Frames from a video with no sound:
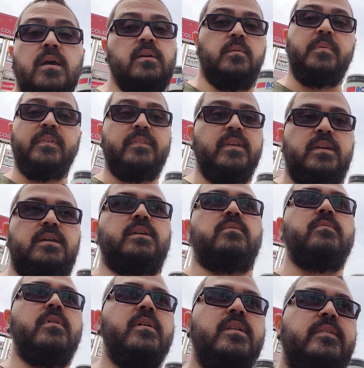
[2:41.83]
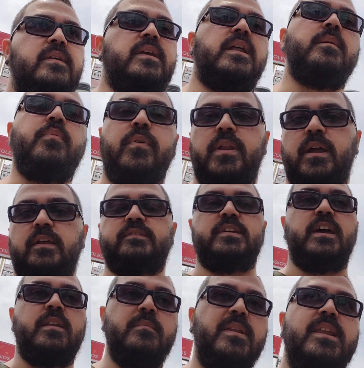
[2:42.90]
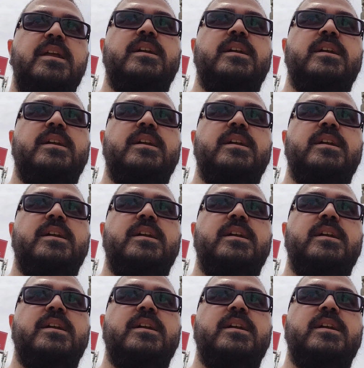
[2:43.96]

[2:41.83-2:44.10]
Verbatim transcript: Yo pensé que no iba ni siquiera a poder agacharme ni